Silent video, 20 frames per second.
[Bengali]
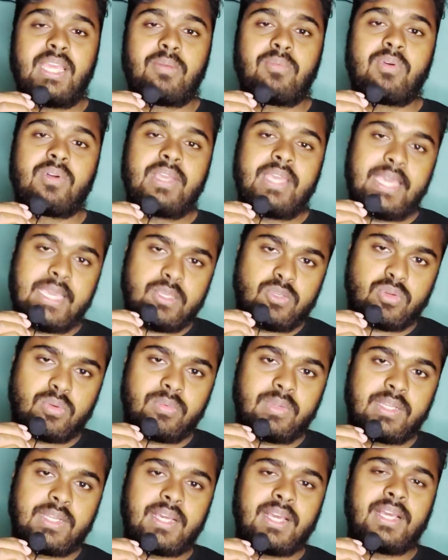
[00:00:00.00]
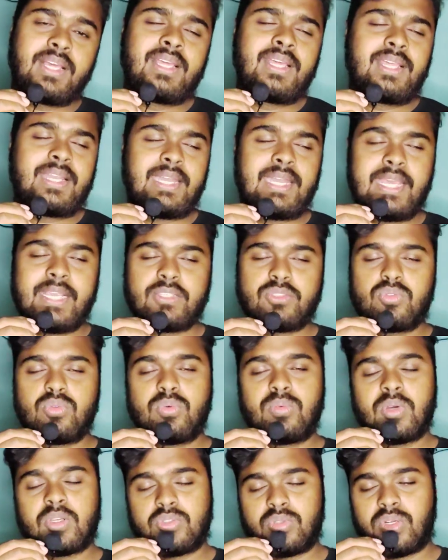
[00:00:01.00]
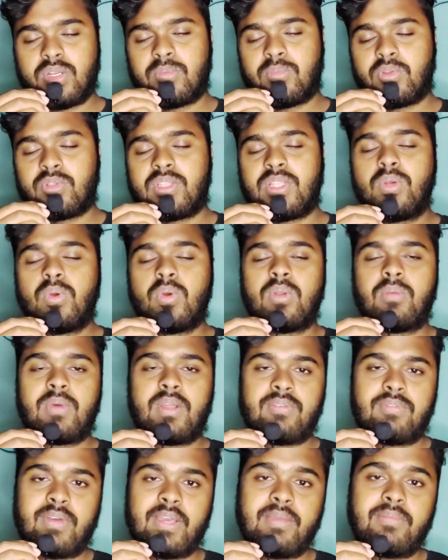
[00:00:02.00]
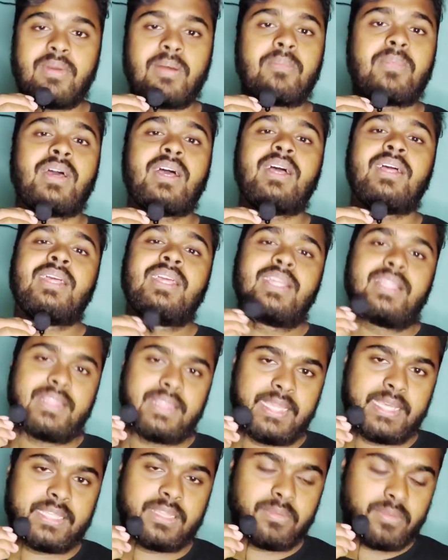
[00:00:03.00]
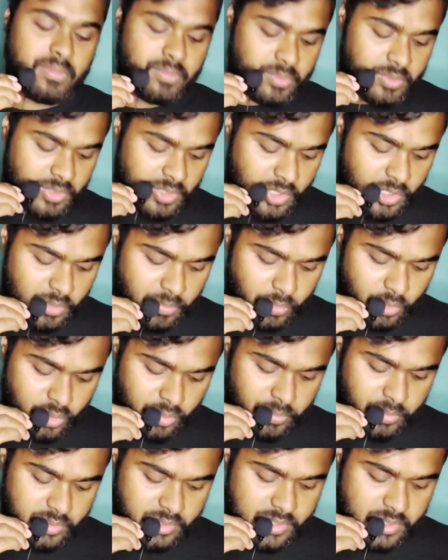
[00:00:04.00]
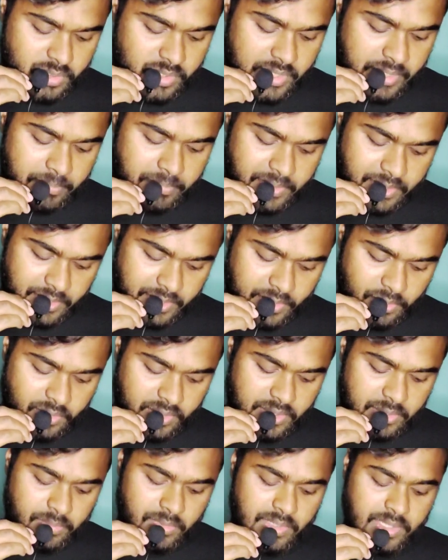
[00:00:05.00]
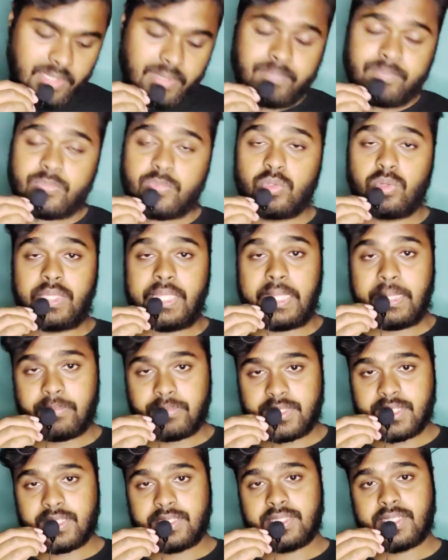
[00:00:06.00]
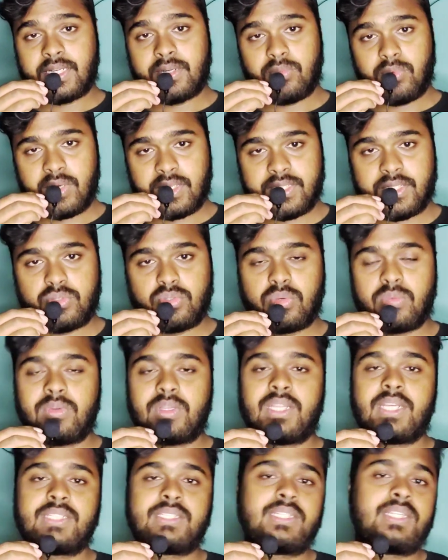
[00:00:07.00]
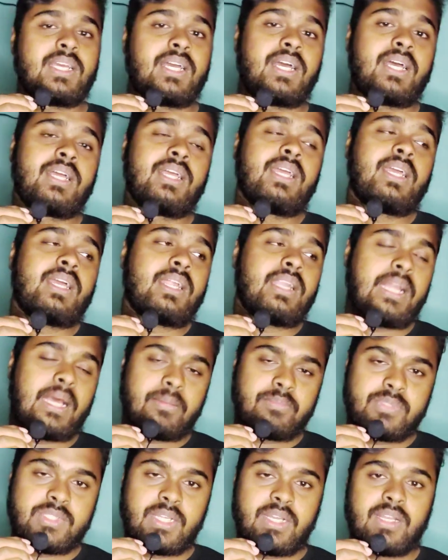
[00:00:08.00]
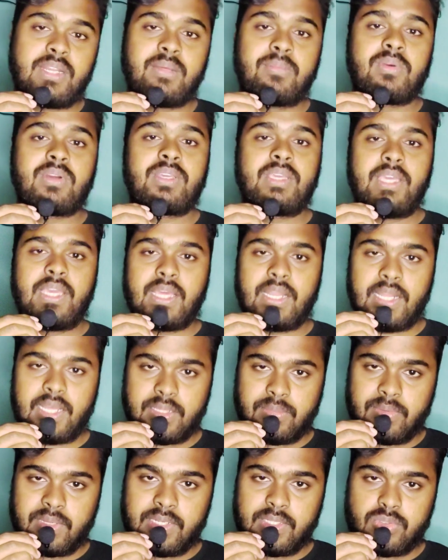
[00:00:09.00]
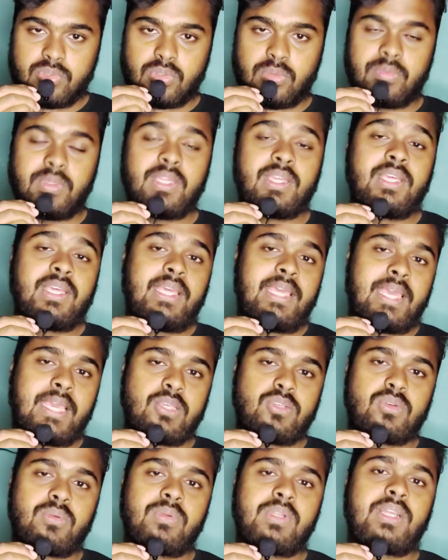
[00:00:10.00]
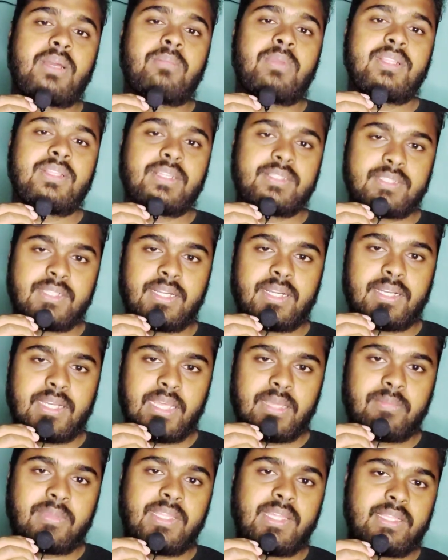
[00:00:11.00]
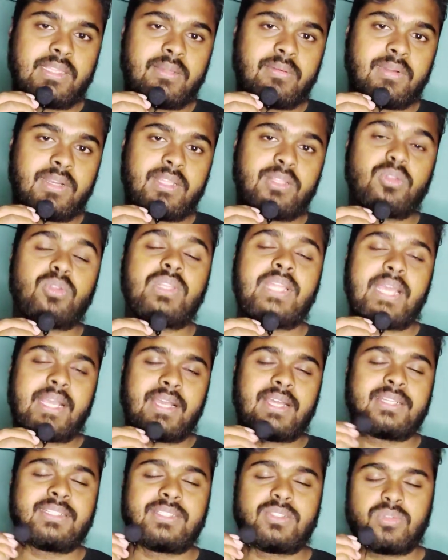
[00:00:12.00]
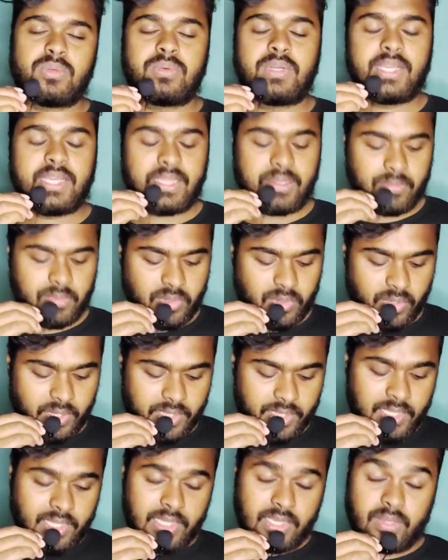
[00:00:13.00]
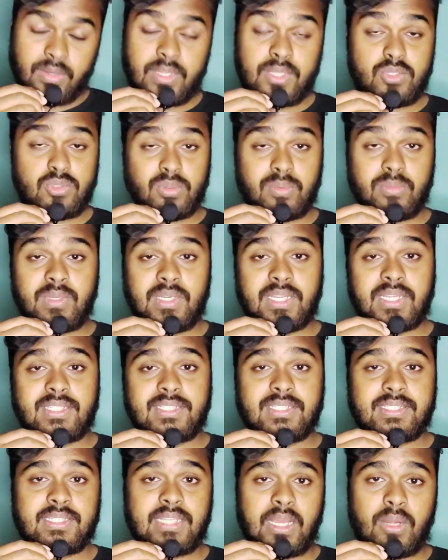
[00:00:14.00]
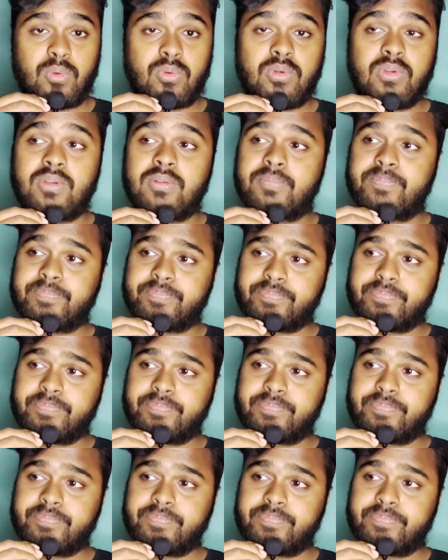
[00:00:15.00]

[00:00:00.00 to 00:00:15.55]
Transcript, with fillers: এবং এই ছবিটা নেক্সট দু বছরের মধ্যে গোলমাল ফাইভ আমরা দেখতে পাবো পরবর্তী যদি আপডেট নিয়ে কথা বলি তো গেম চেঞ্জার বলে যে ছবিটা যেটা রামচরণ এবং কিয়ারা আদবানির ছবি এই ছবিটা আমরা দশেরার টাইমে দেখতে পারি তো দেখার যে ছবিটা কেমন হয় কারণ এই ছবিটার যে সাউন্ড